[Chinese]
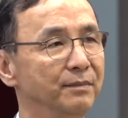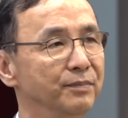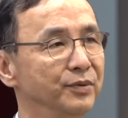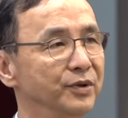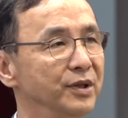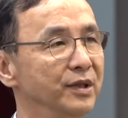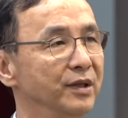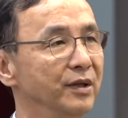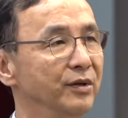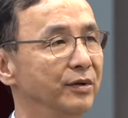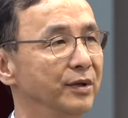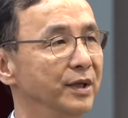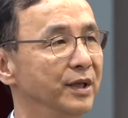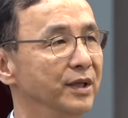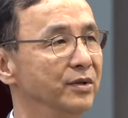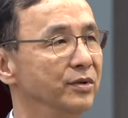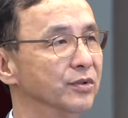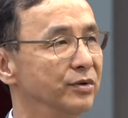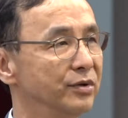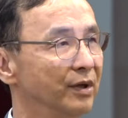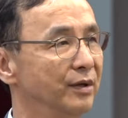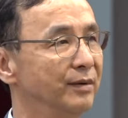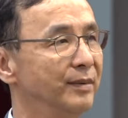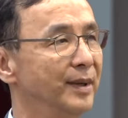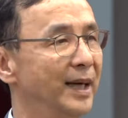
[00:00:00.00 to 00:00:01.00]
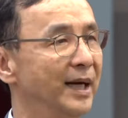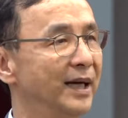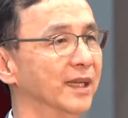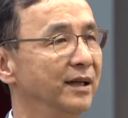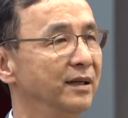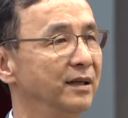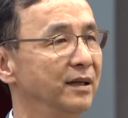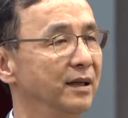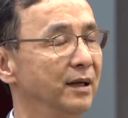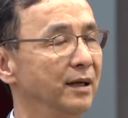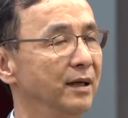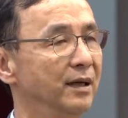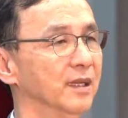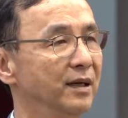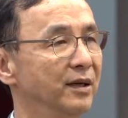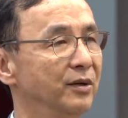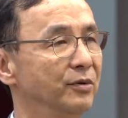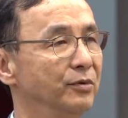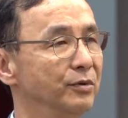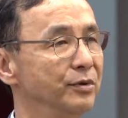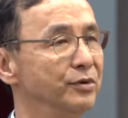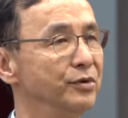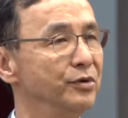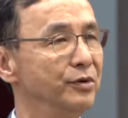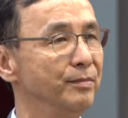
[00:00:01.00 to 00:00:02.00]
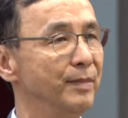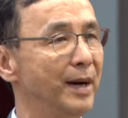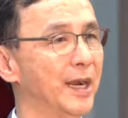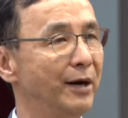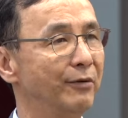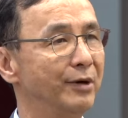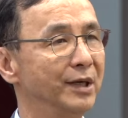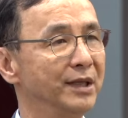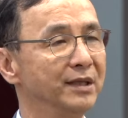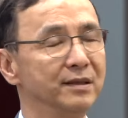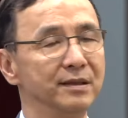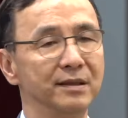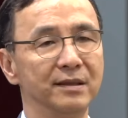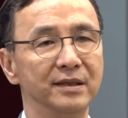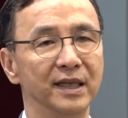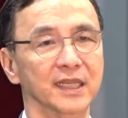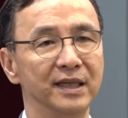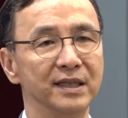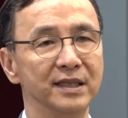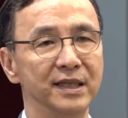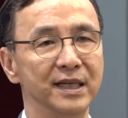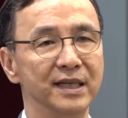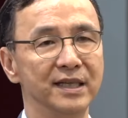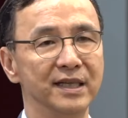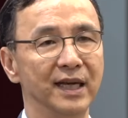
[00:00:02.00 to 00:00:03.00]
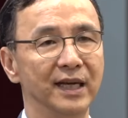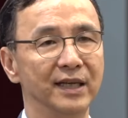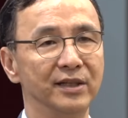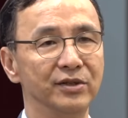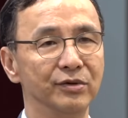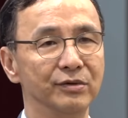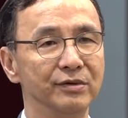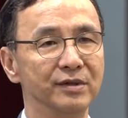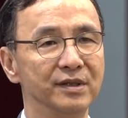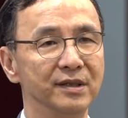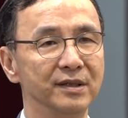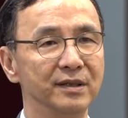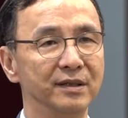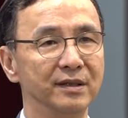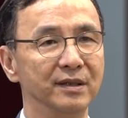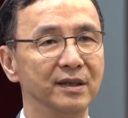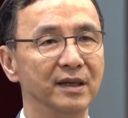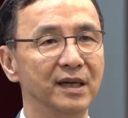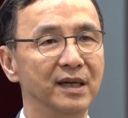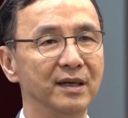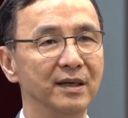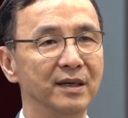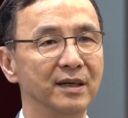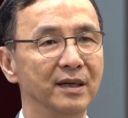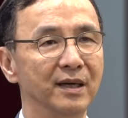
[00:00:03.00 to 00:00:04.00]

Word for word: 不是有人说吗？过去马王之争，现在就是